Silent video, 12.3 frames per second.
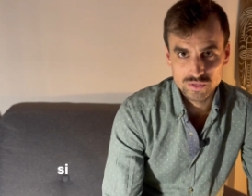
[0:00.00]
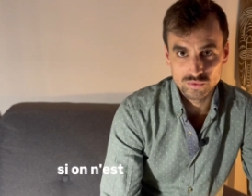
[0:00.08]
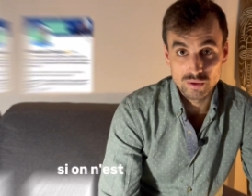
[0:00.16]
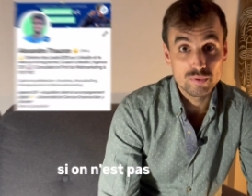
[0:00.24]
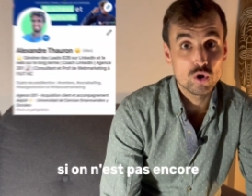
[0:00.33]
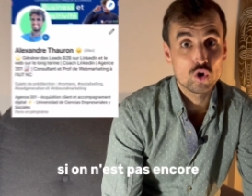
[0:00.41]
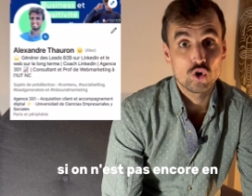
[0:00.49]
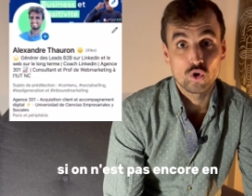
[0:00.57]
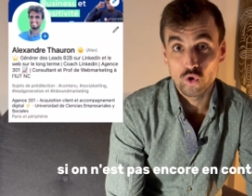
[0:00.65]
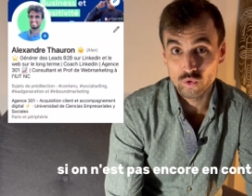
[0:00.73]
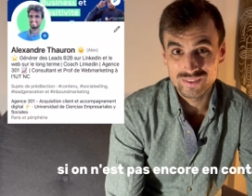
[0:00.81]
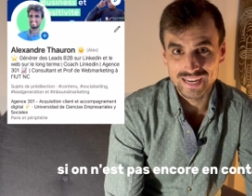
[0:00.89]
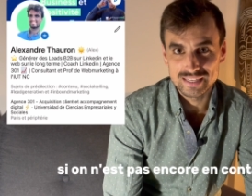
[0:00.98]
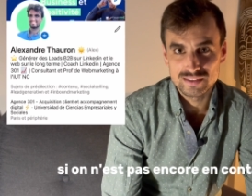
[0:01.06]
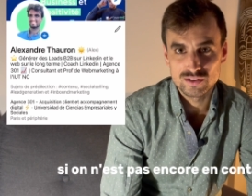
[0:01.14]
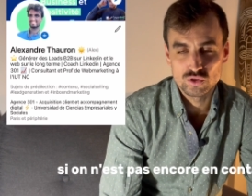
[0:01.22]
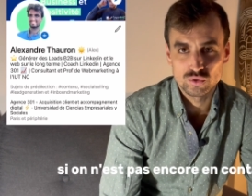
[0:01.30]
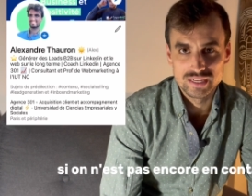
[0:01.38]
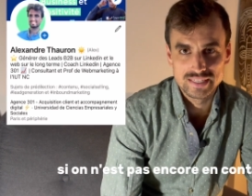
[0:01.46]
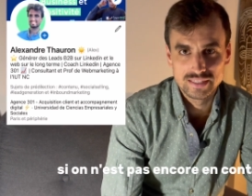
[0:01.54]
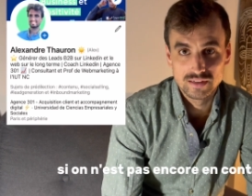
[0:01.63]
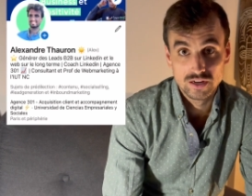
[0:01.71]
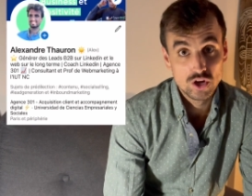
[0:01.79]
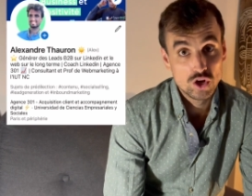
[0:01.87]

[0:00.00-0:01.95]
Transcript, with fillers: si on n'est pas encore en contact sur LinkedIn,